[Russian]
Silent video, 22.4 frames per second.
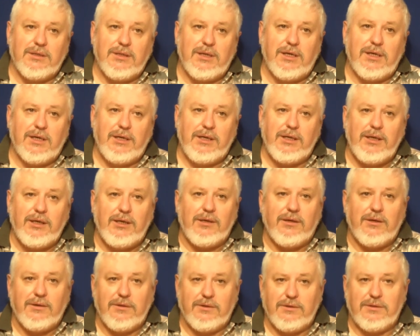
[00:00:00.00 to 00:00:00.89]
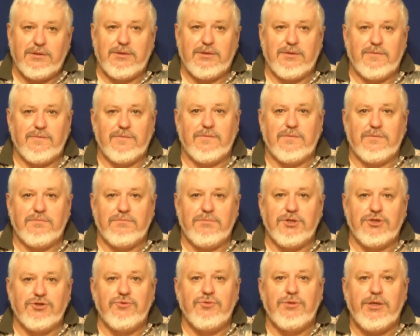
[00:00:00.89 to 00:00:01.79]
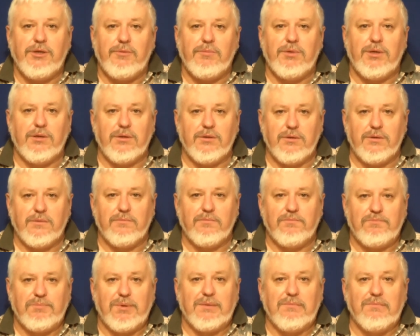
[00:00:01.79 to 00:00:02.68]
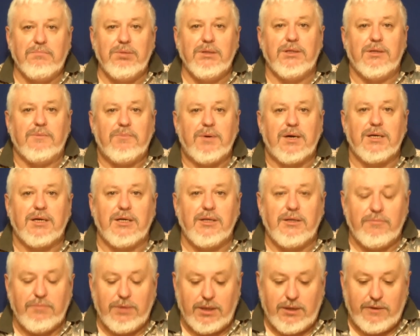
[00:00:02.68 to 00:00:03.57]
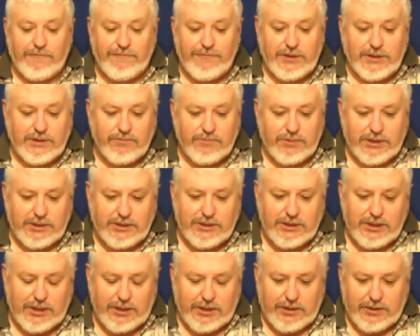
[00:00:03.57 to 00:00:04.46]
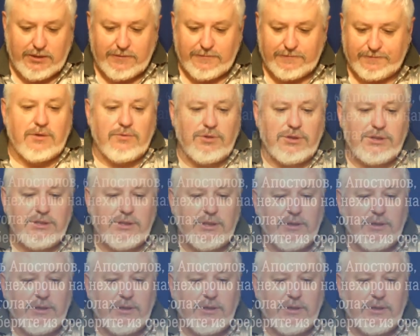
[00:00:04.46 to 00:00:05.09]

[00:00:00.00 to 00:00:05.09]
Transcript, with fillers: да, и между ними было, по крайней мере, видимое деление. Второй